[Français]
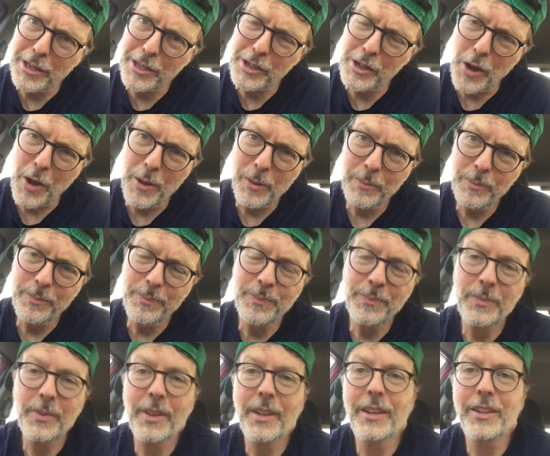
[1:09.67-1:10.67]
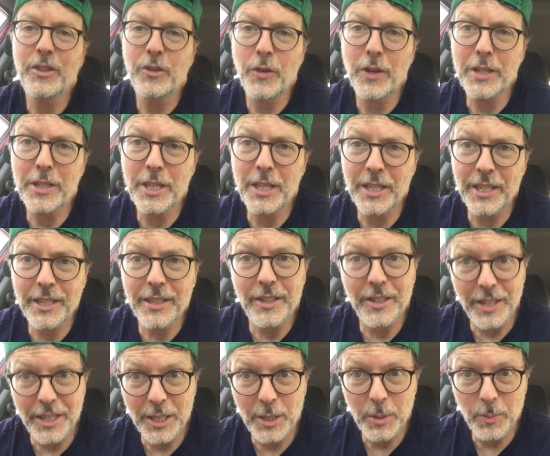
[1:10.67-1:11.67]
sang, je vais essayer
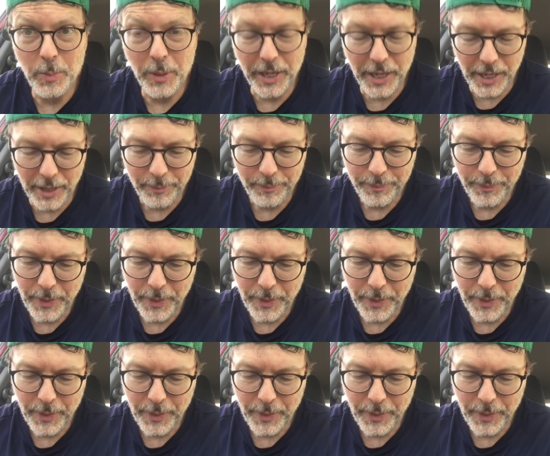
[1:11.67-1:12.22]
d'expliquer.